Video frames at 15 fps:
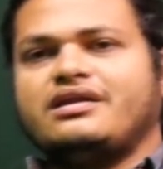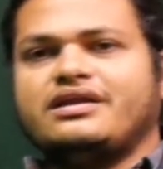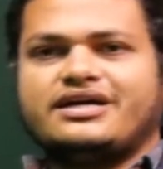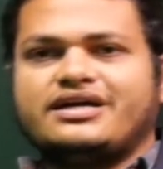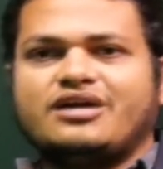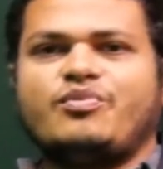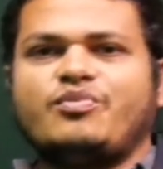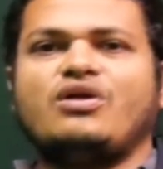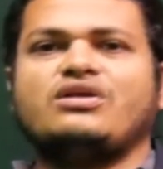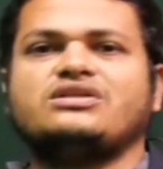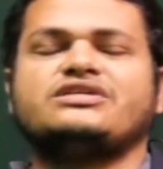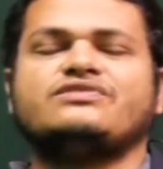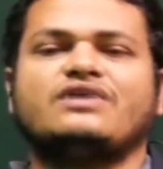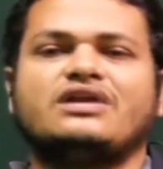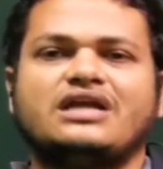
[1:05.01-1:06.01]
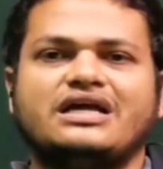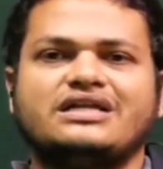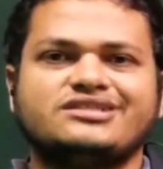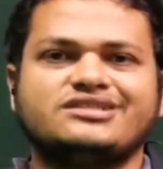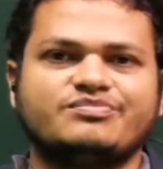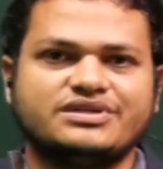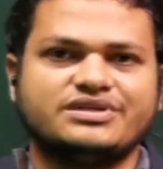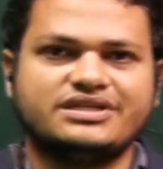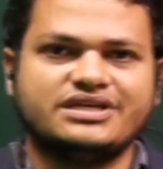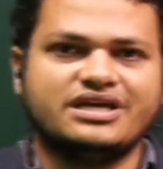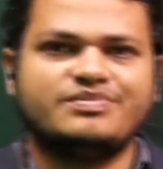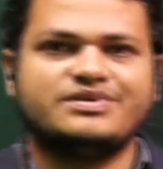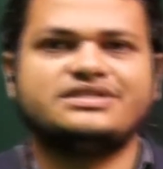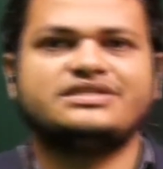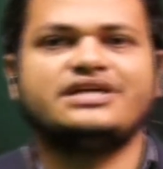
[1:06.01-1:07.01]
లిక్కర్ పాలసీ వల్ల అని చెప్పేసి
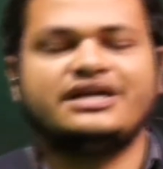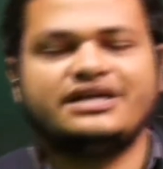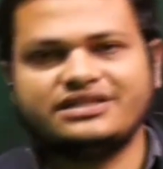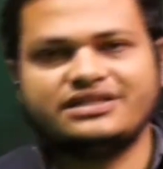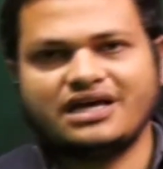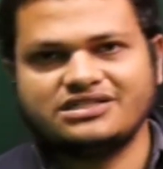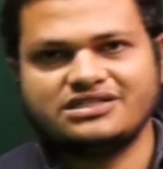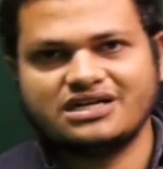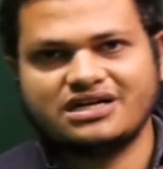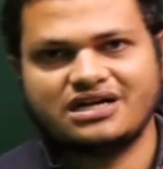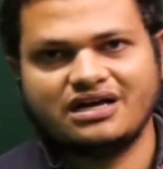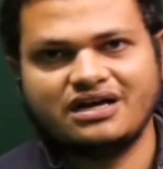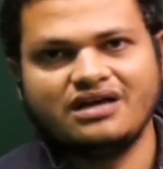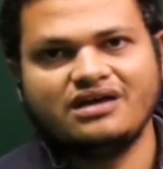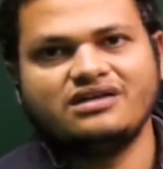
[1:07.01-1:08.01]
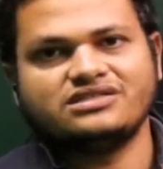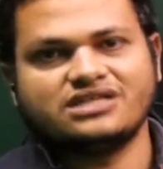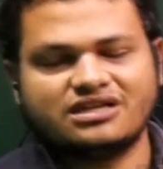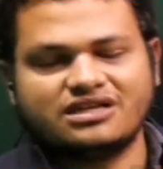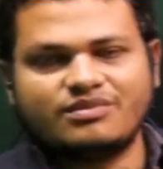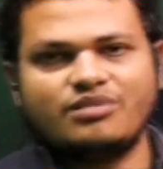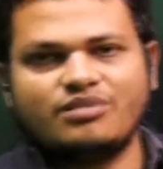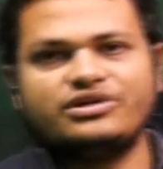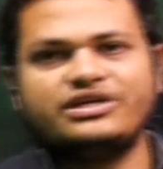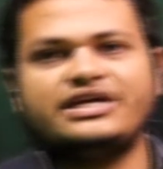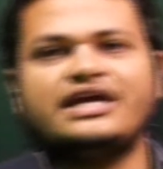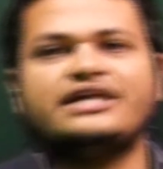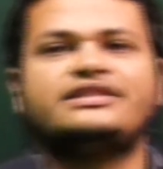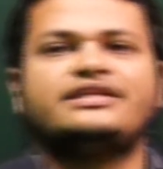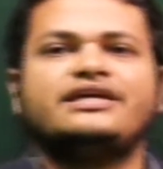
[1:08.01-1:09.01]
ఏపీసీఐడి తాజాగా చంద్రబాబును
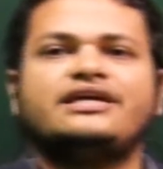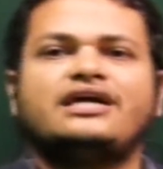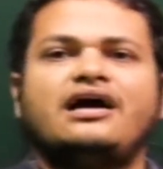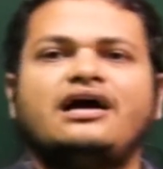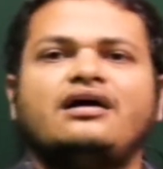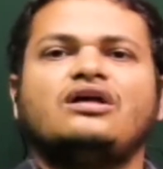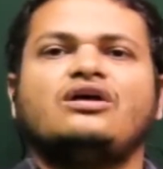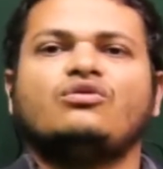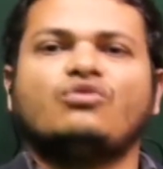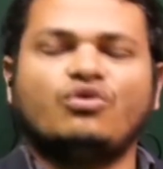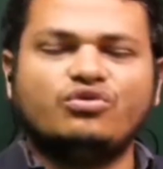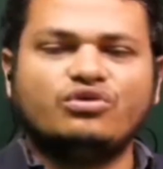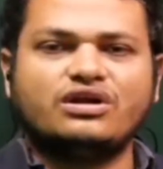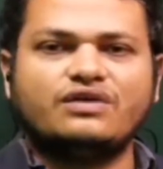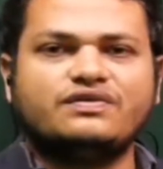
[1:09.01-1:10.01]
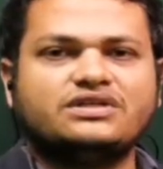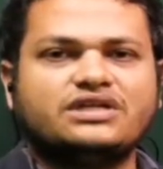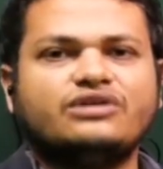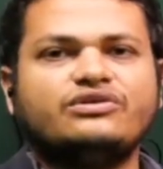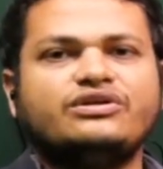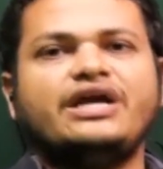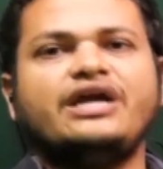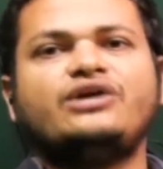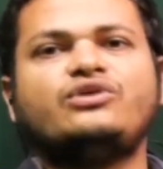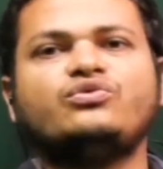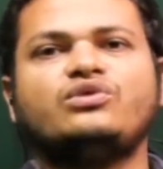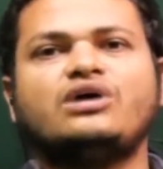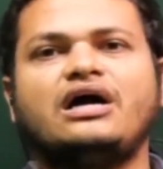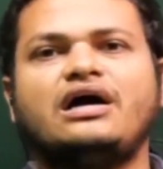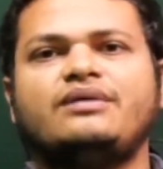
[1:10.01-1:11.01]
ఏ త్రీగా కొల్లు రవీంద్రను ఏ
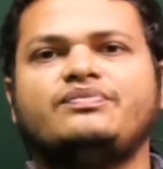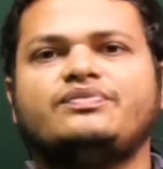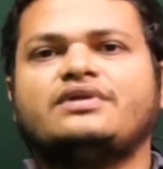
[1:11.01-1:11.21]
టూగా